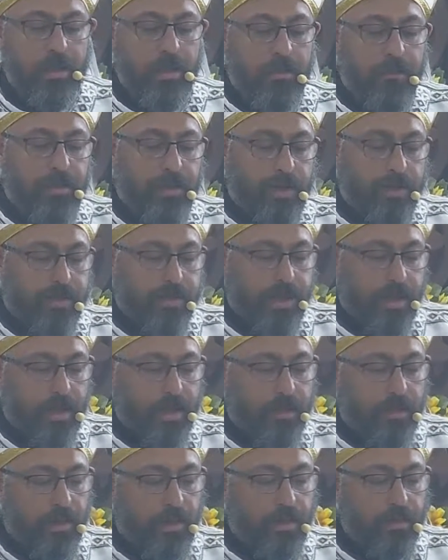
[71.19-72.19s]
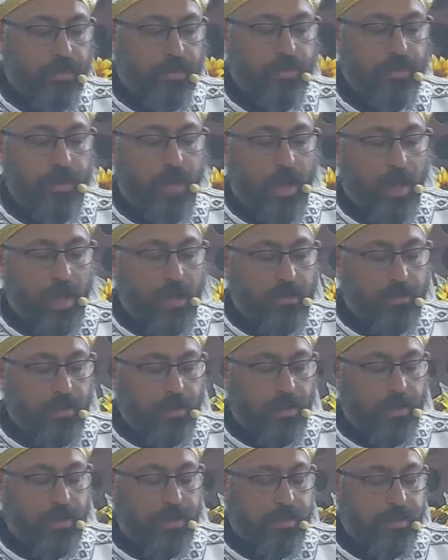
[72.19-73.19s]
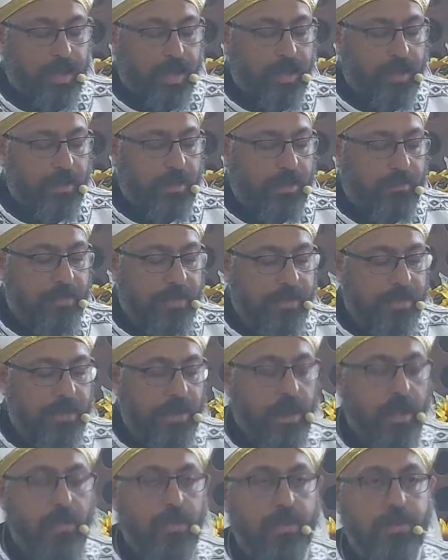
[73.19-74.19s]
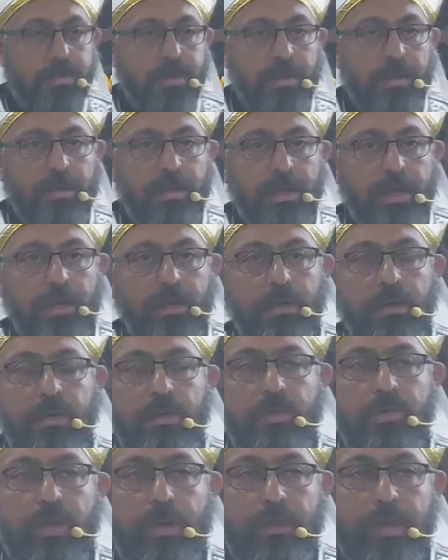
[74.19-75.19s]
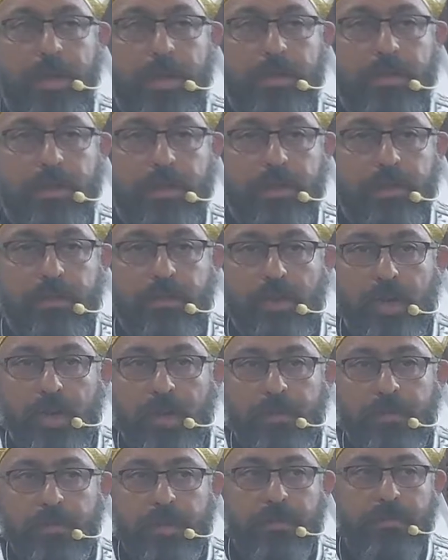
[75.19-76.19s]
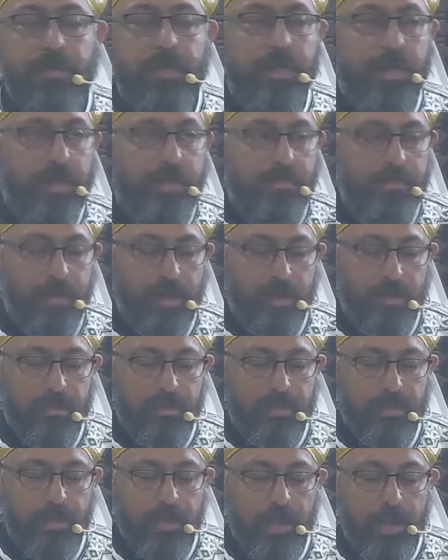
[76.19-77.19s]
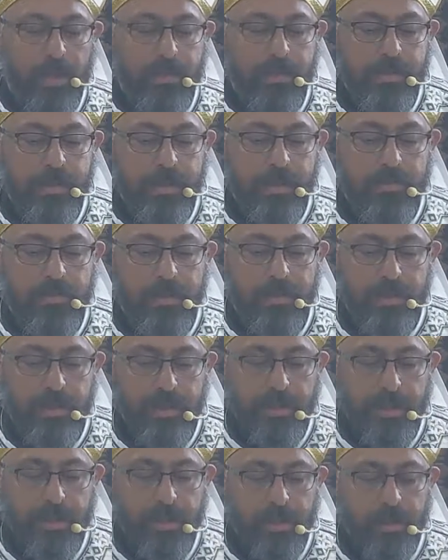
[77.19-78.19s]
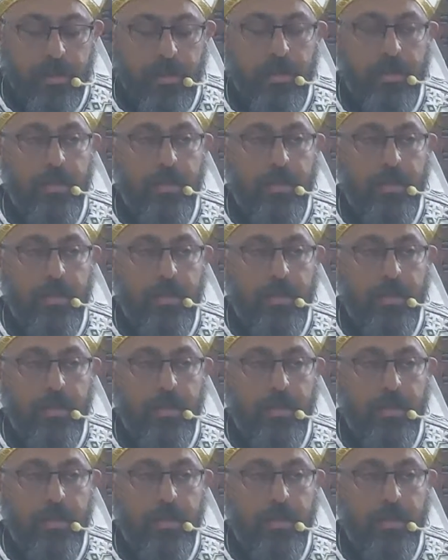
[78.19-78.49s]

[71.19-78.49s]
في الإرساليتين دول أعطى السيد المسيح وصايا ومبادئ مهمة في الخدمة كل إنسان مسيحي